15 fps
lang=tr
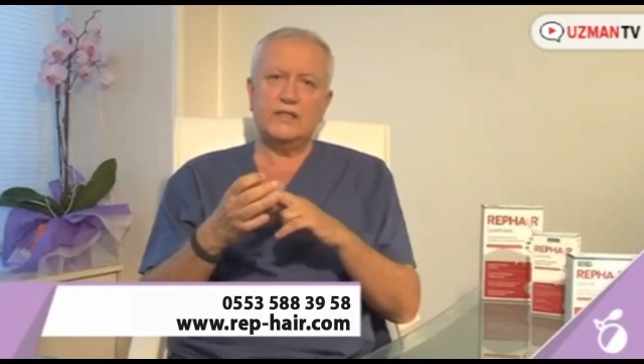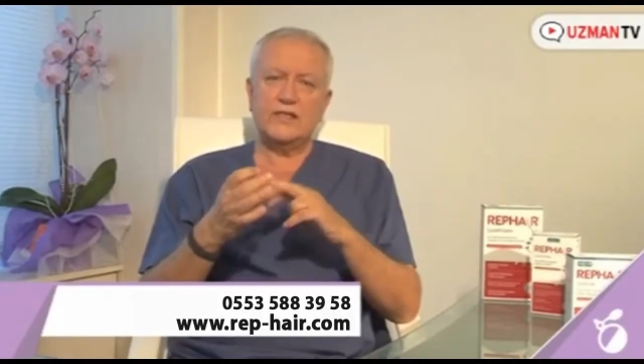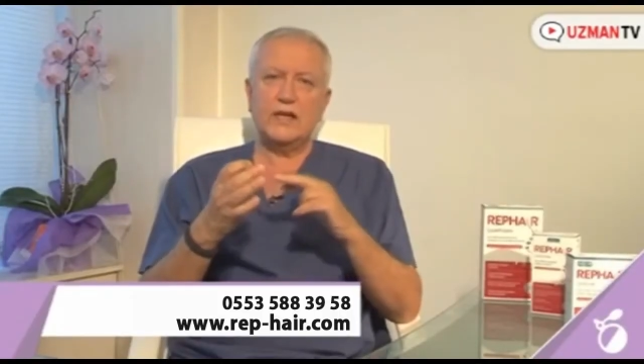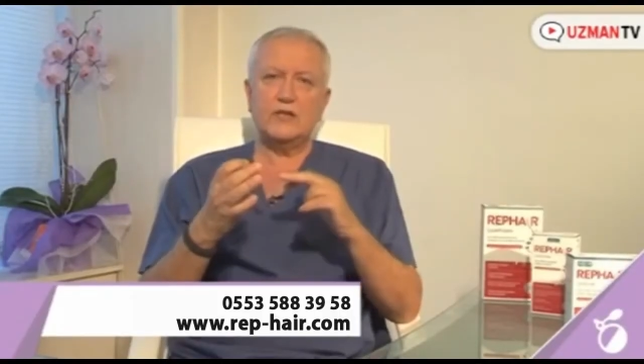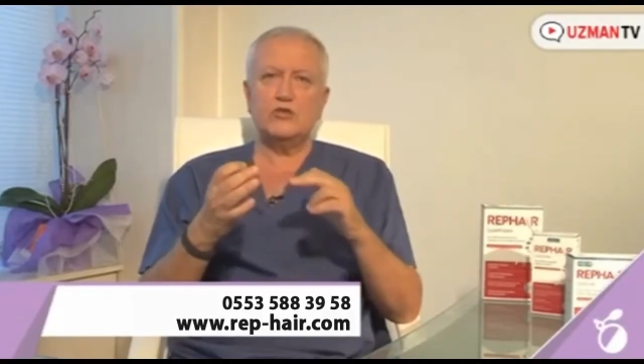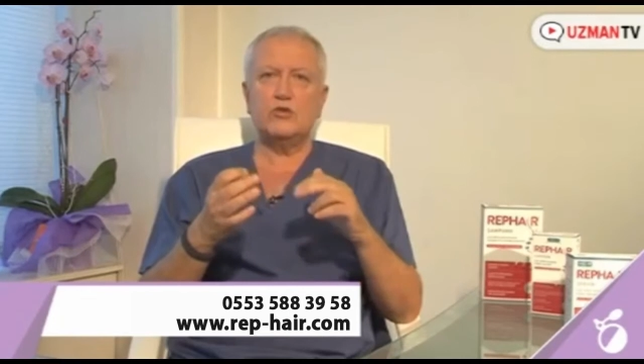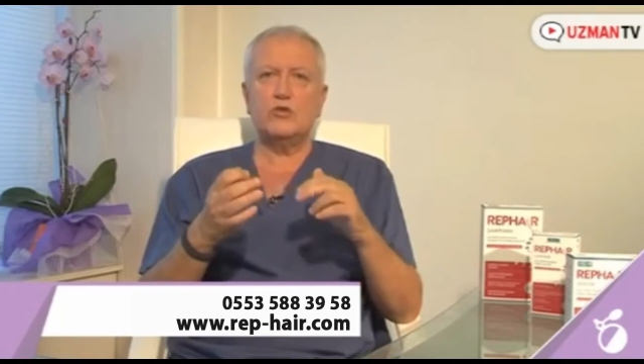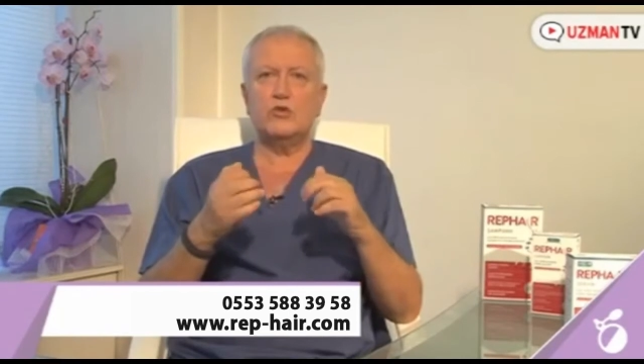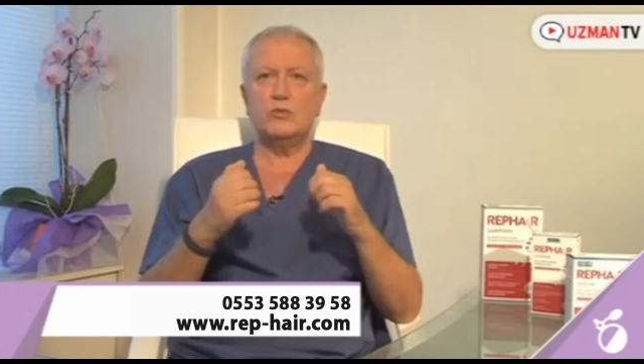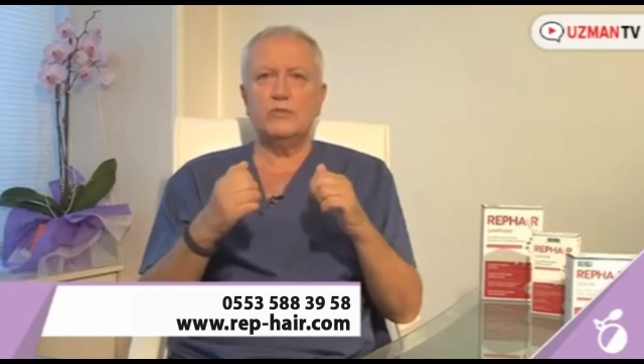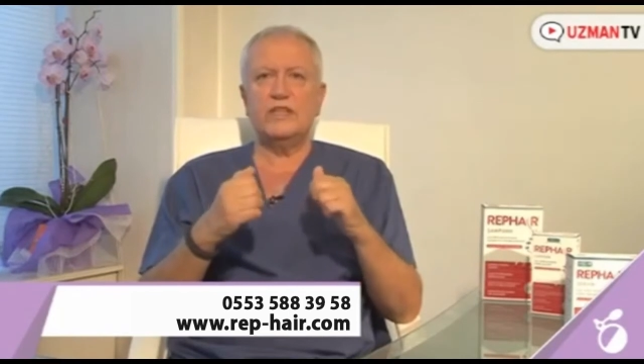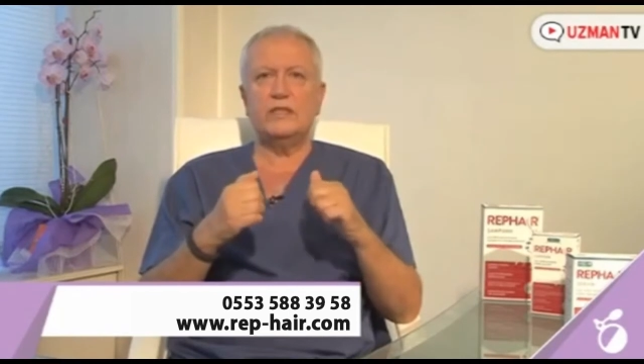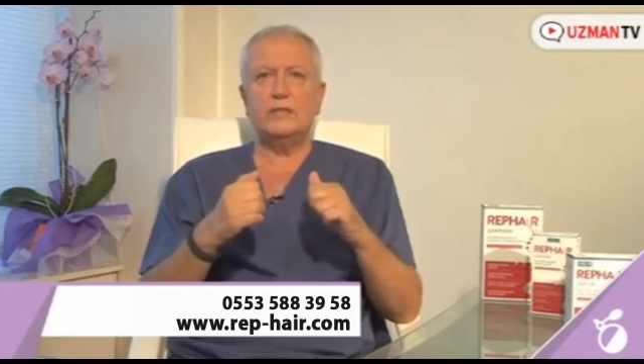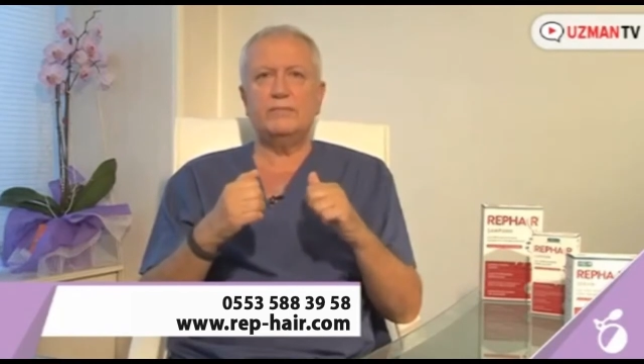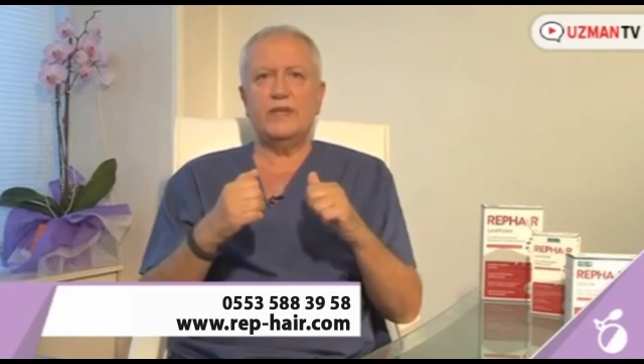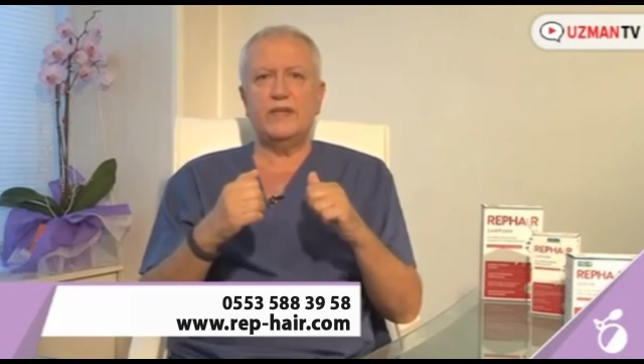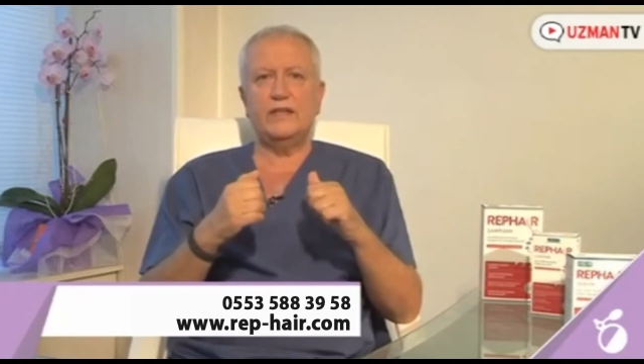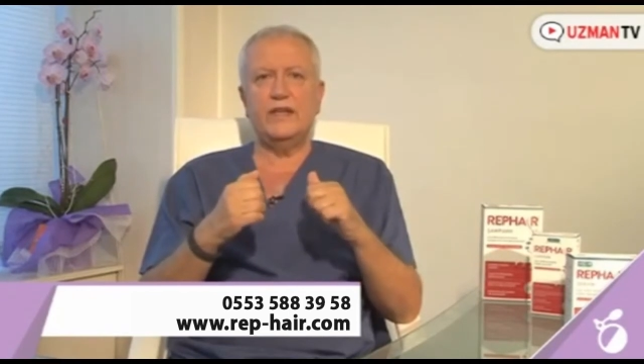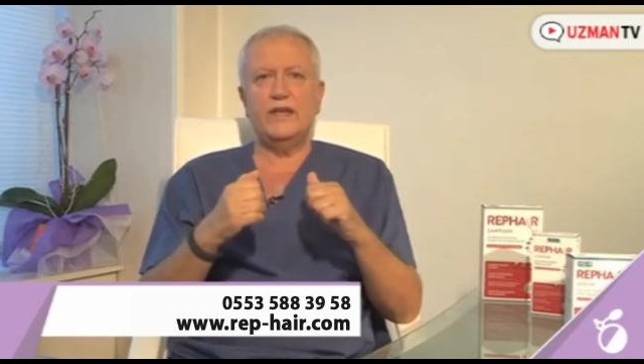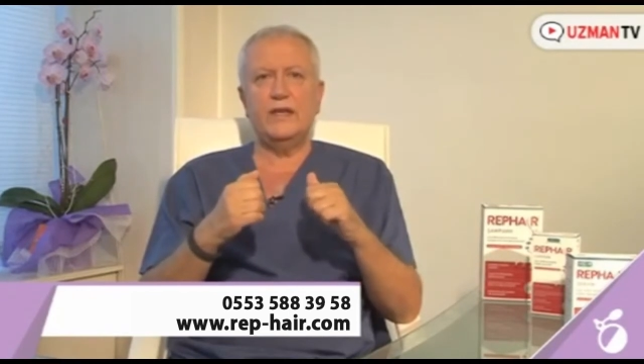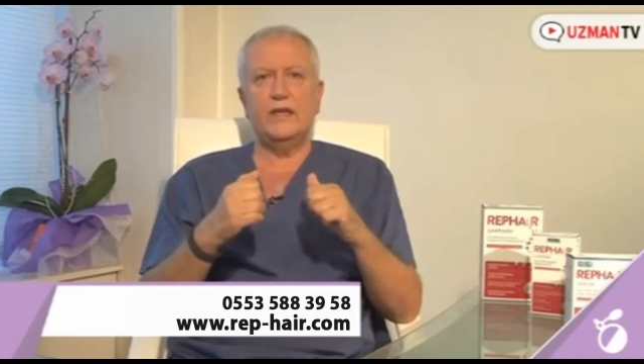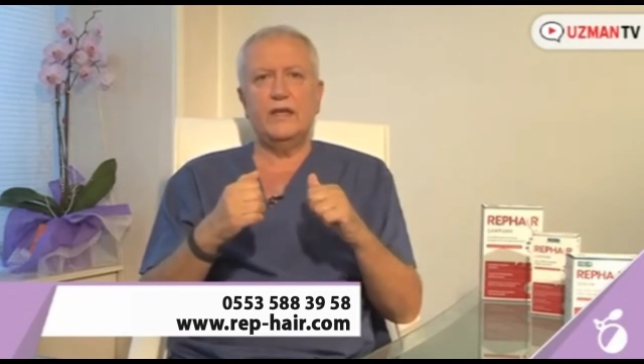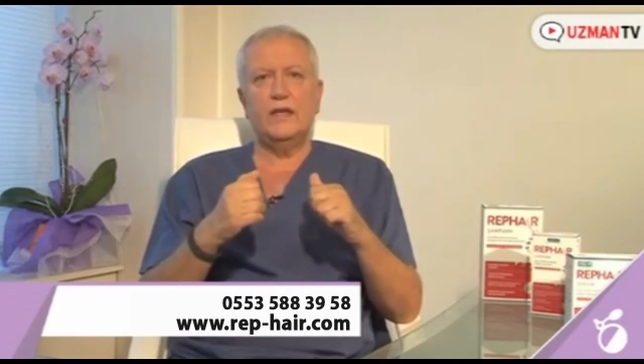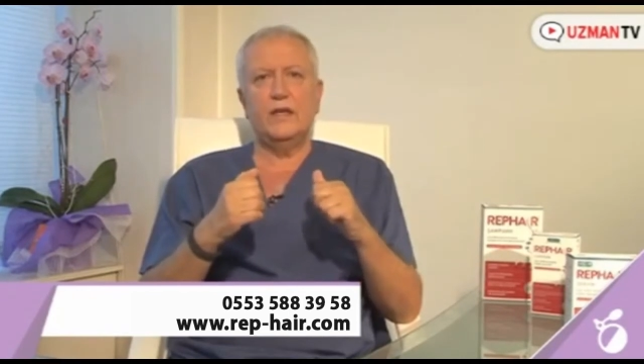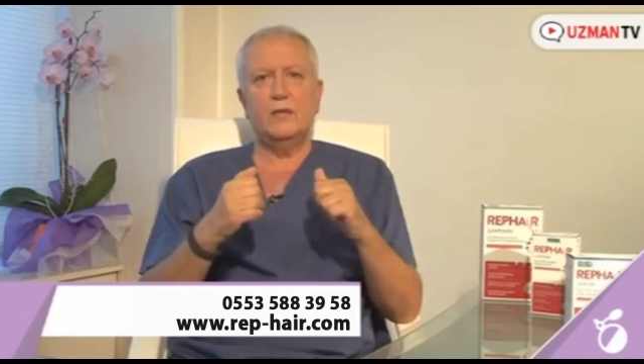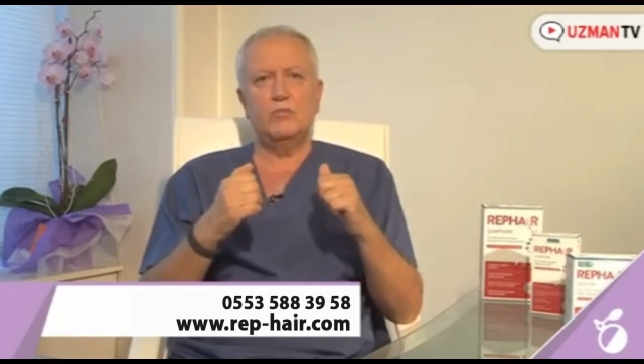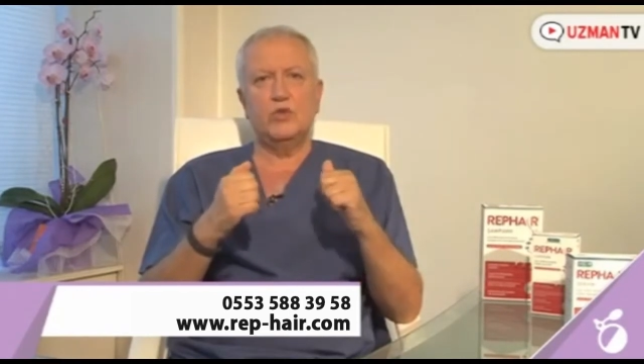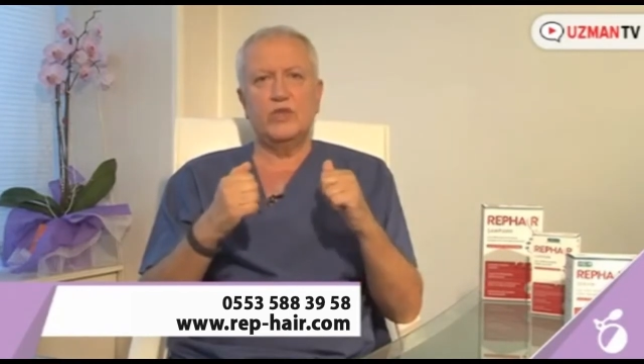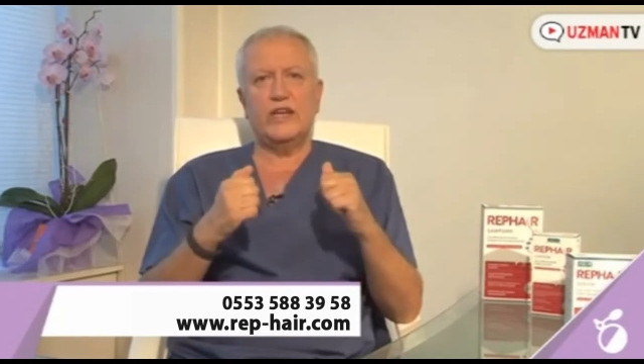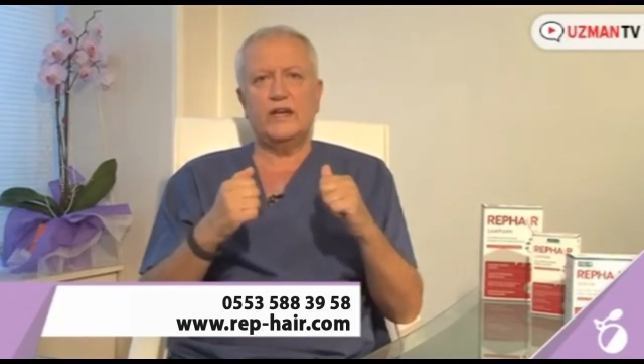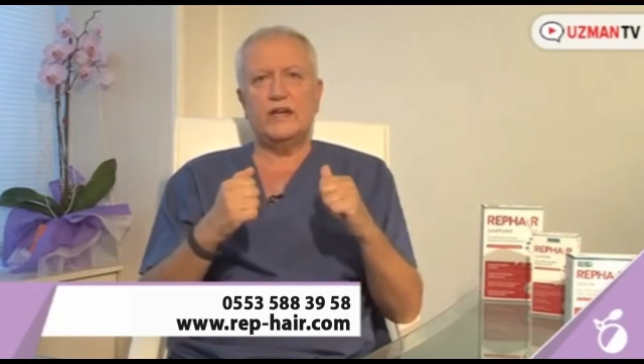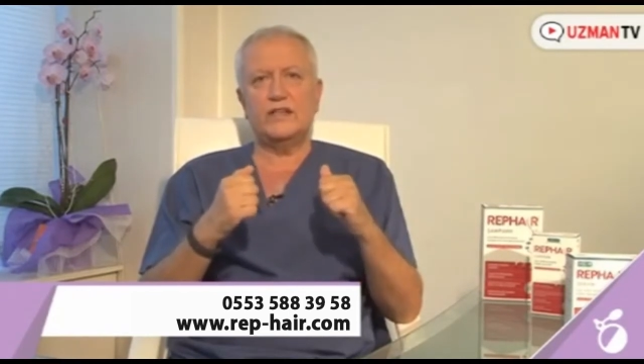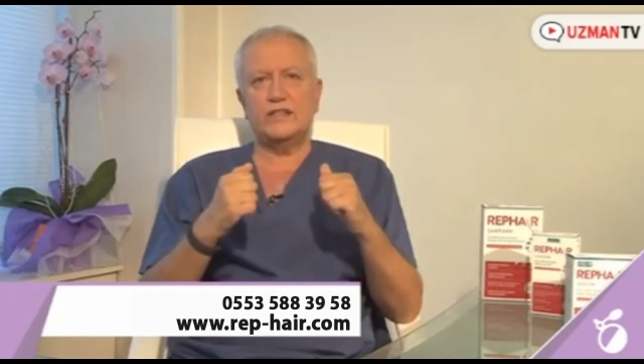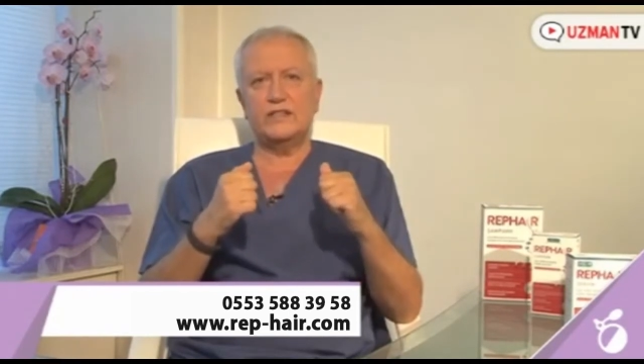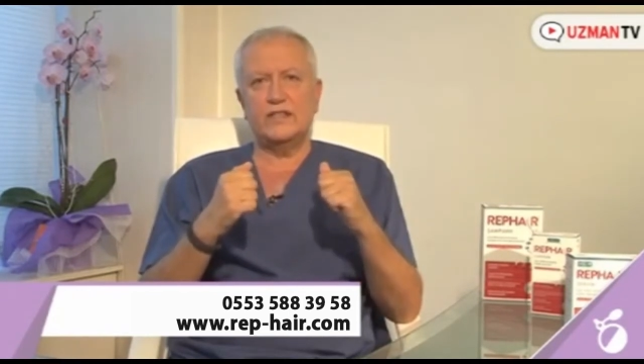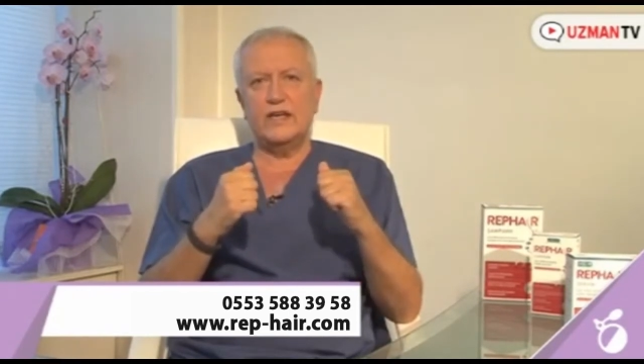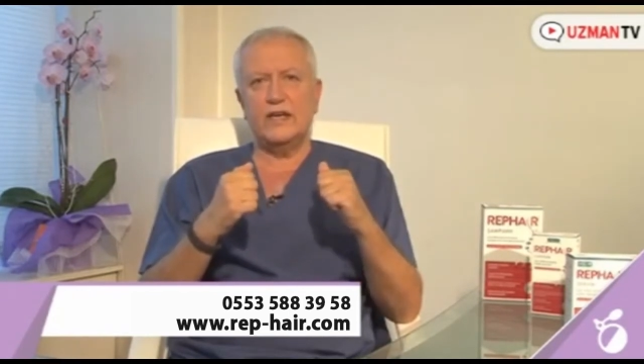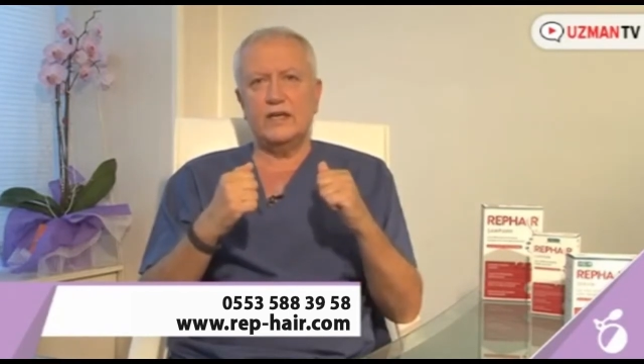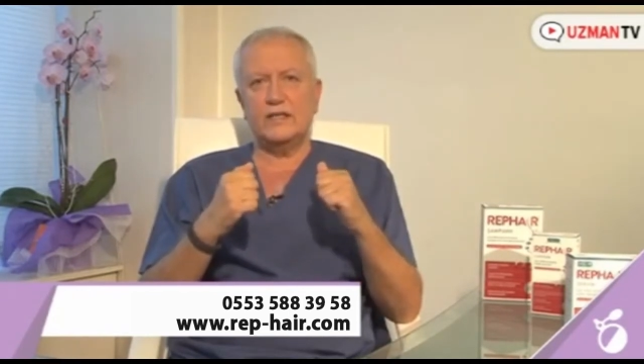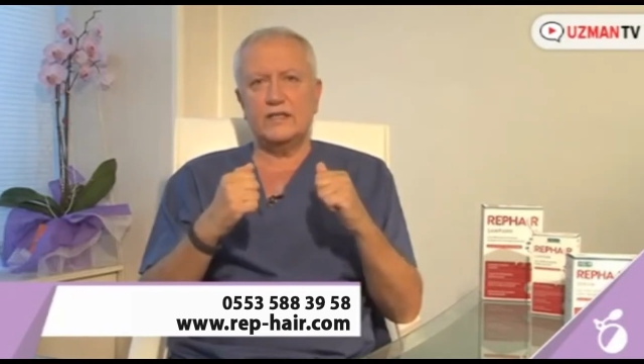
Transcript: saç dökülme tipleri de bunlar arasında